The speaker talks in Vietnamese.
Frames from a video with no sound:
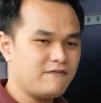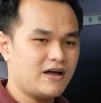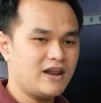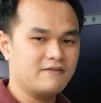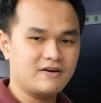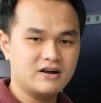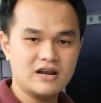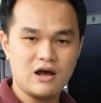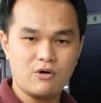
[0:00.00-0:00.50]
phải
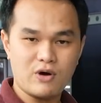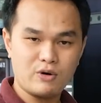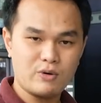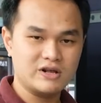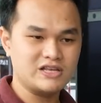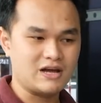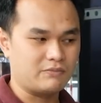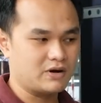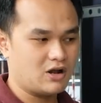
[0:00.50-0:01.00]
là vấn đề quá
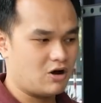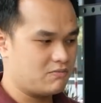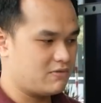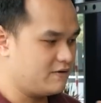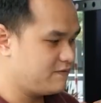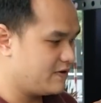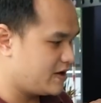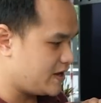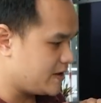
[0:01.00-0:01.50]
quan trọng đâu
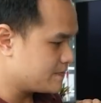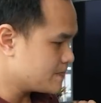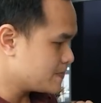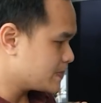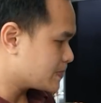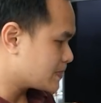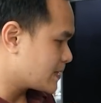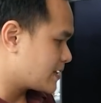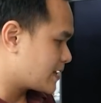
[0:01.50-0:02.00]
bởi vì
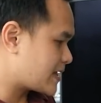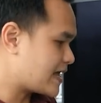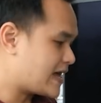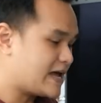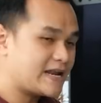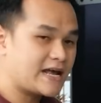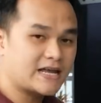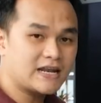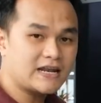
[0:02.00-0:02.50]
cái
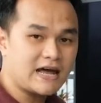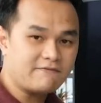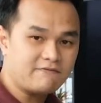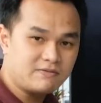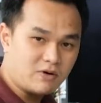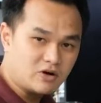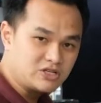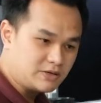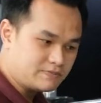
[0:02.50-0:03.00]
khả năng cách âm
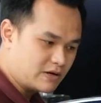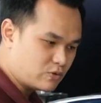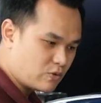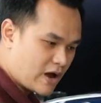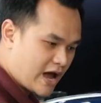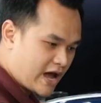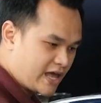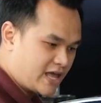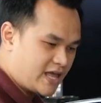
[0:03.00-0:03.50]
với môi trường bên
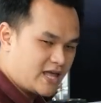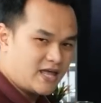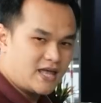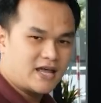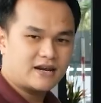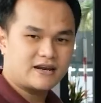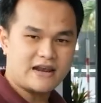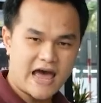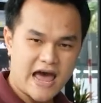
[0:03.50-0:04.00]
ngoài
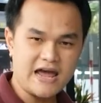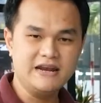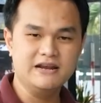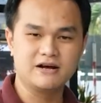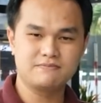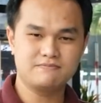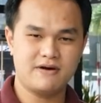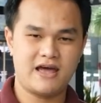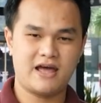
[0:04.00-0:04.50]
đã
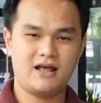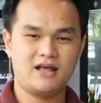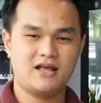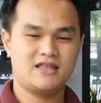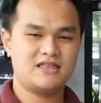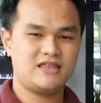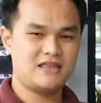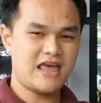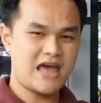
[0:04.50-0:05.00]
được mẹt
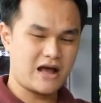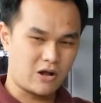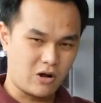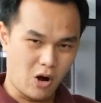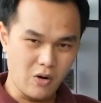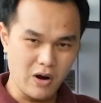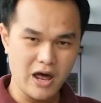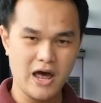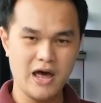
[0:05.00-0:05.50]
gia
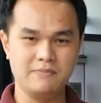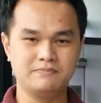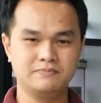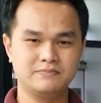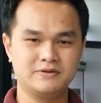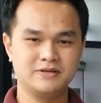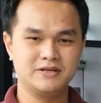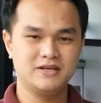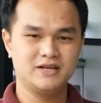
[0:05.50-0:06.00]
cố thêm
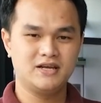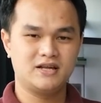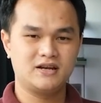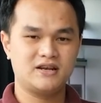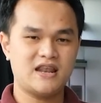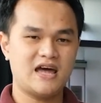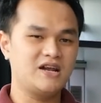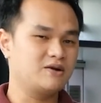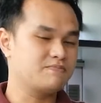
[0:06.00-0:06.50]

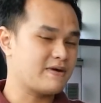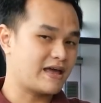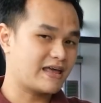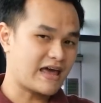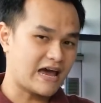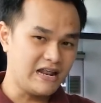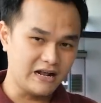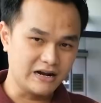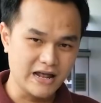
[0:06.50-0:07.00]
đã được mẹt
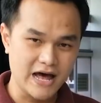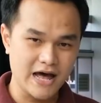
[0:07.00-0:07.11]
cải thiện